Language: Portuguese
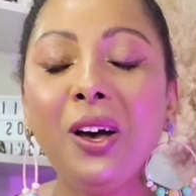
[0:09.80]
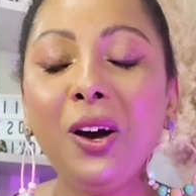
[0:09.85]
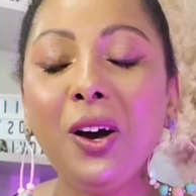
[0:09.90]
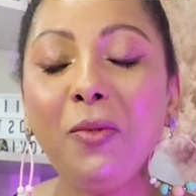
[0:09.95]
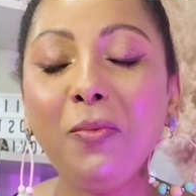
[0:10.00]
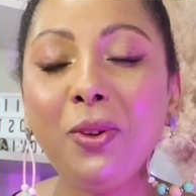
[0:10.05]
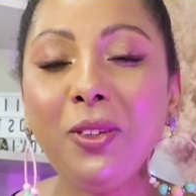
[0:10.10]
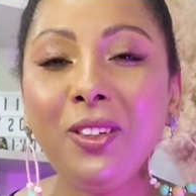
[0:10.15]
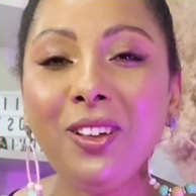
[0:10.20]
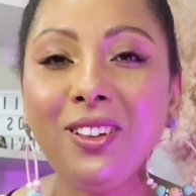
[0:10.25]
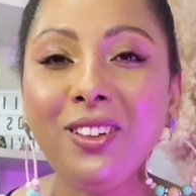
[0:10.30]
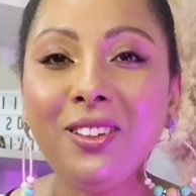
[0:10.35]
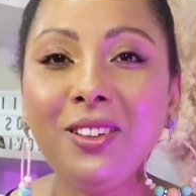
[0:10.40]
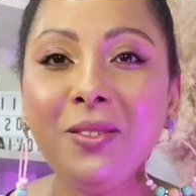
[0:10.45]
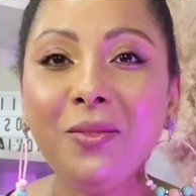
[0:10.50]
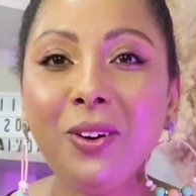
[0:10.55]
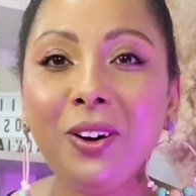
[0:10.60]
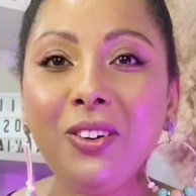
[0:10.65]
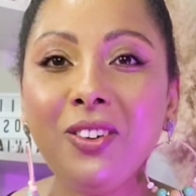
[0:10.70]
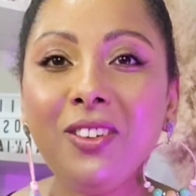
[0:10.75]
Oi pessoal,
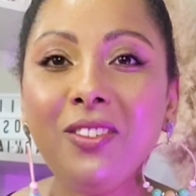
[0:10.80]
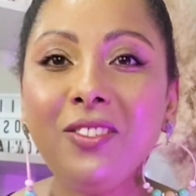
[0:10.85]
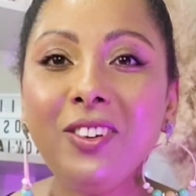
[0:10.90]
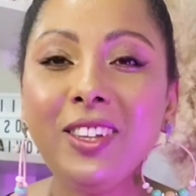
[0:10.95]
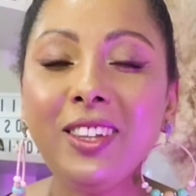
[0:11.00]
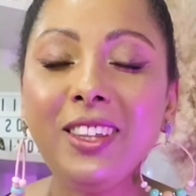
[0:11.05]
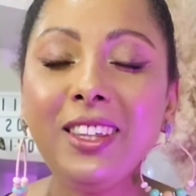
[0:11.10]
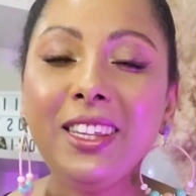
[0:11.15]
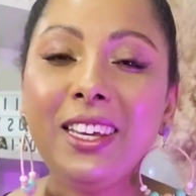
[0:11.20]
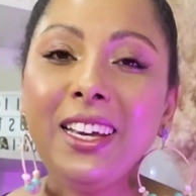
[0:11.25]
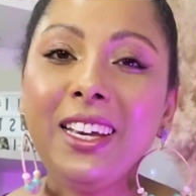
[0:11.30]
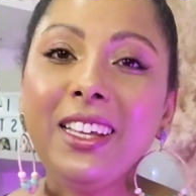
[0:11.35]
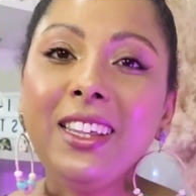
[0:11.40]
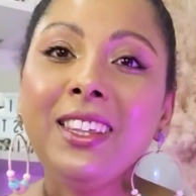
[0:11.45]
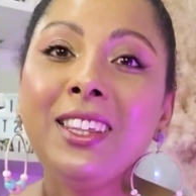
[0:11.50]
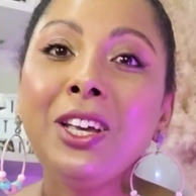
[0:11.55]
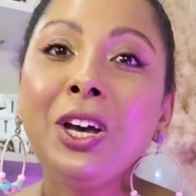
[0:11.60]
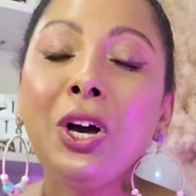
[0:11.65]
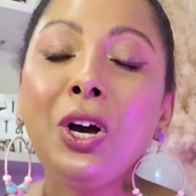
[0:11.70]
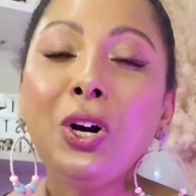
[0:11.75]
tudo bom com
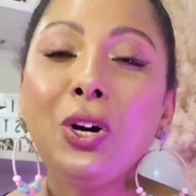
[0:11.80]
vocês?